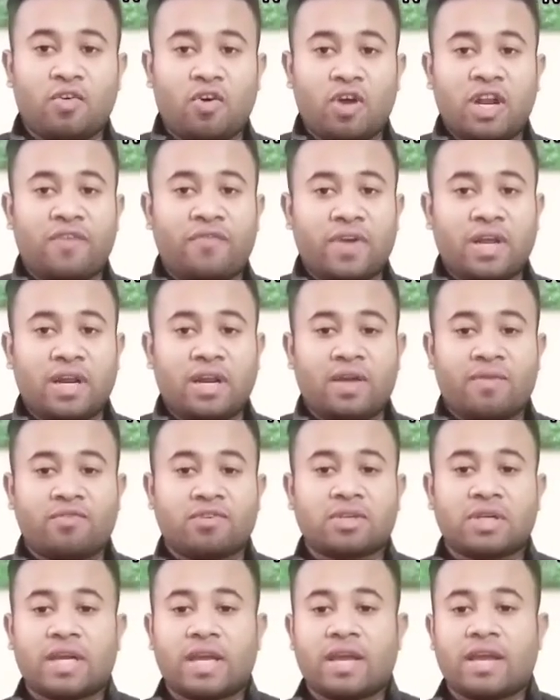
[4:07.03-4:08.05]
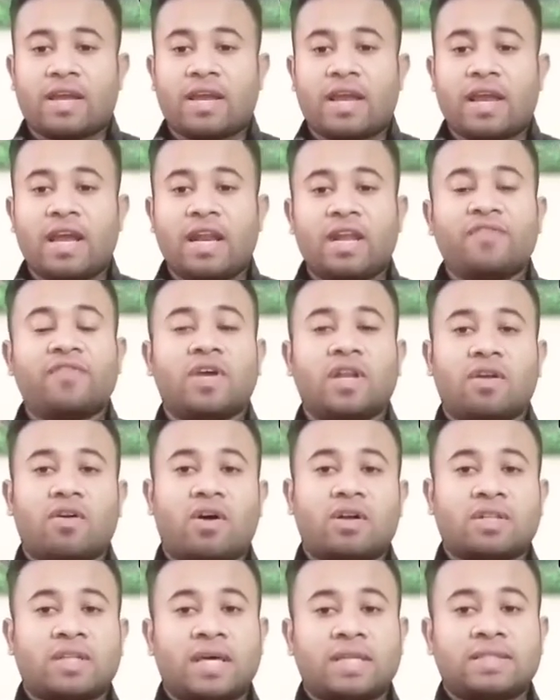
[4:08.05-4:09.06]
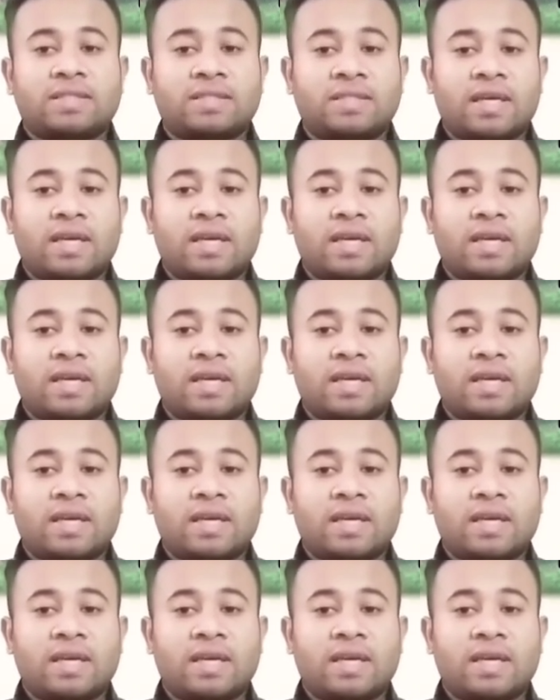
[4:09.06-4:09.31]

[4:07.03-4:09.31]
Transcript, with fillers: ও লেভেল এবং এ লেভেল অর্থাৎ